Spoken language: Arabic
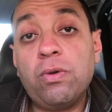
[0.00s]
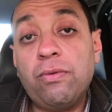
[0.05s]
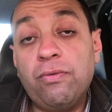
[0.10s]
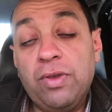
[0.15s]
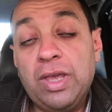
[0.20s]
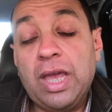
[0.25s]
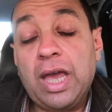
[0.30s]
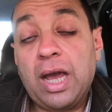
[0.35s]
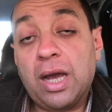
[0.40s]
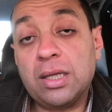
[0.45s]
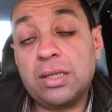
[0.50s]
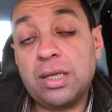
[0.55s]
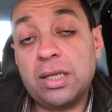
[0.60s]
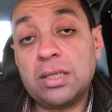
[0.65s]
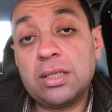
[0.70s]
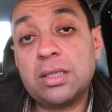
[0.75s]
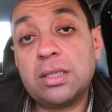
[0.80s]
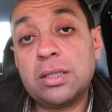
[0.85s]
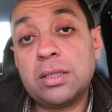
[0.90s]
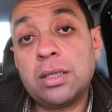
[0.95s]
في
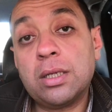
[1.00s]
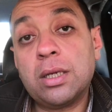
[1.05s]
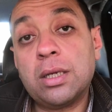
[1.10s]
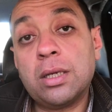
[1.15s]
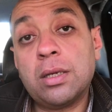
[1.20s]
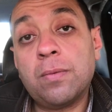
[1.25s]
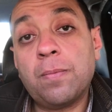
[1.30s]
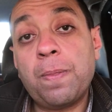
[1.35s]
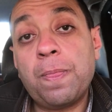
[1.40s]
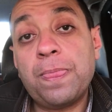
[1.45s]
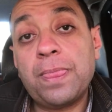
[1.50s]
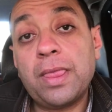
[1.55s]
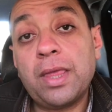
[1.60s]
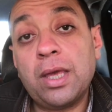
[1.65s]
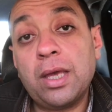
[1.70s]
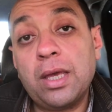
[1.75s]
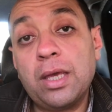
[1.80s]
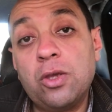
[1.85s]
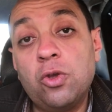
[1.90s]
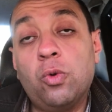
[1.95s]
أحداث آه،
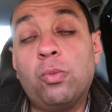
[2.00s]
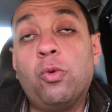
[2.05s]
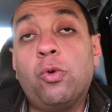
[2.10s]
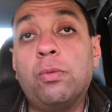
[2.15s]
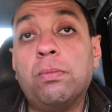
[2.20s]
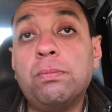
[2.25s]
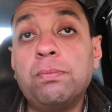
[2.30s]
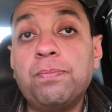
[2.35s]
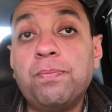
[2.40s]
يومهم